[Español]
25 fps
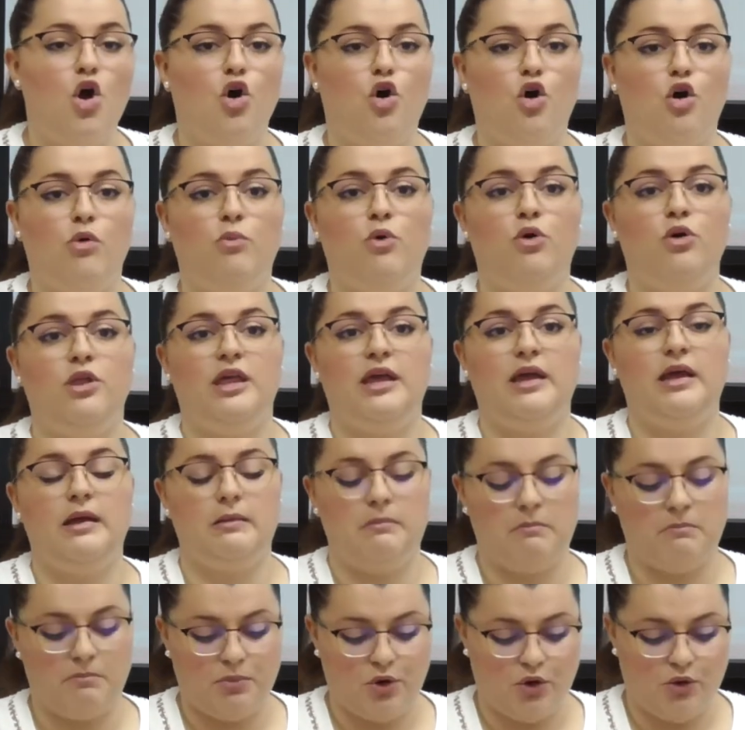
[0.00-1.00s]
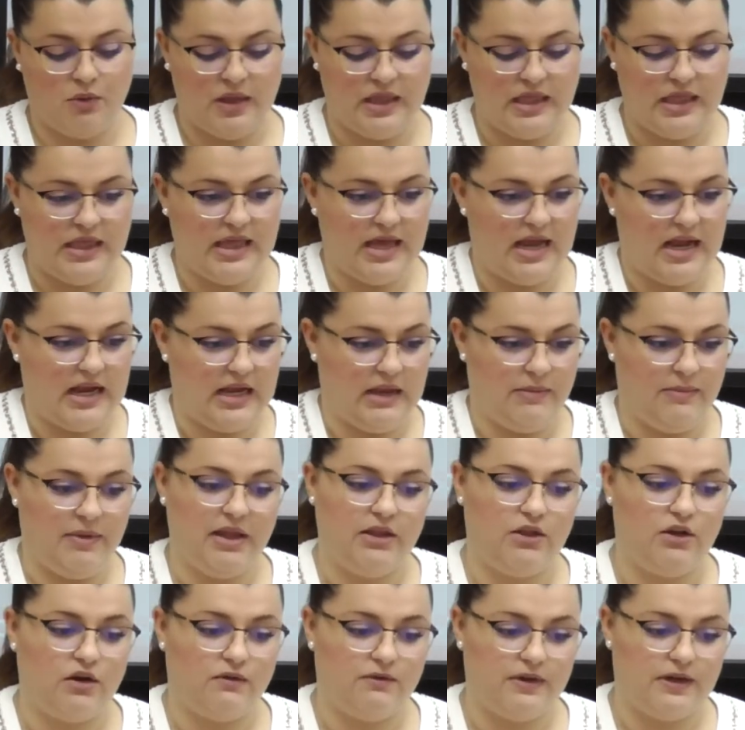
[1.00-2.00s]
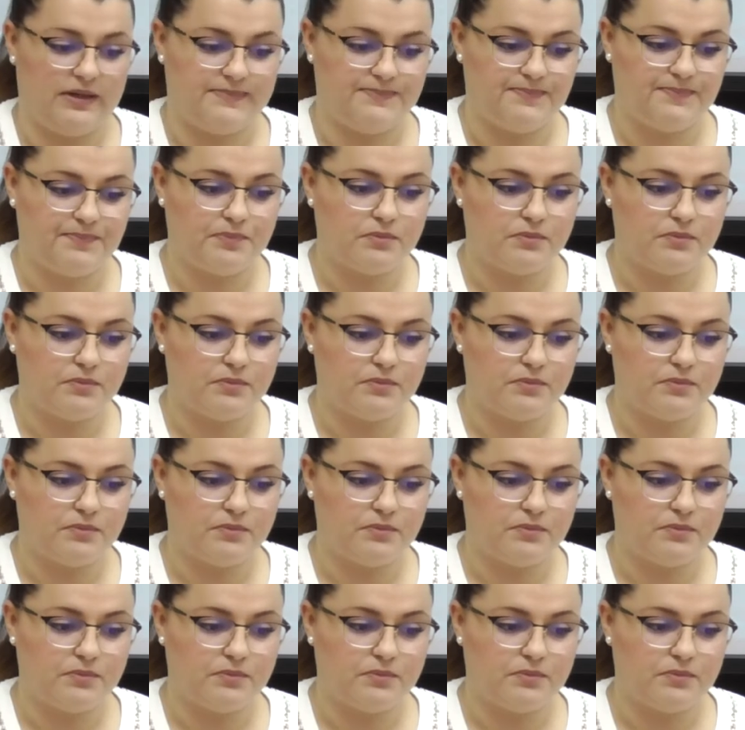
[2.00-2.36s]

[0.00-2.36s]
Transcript: como de provincias limítrofes.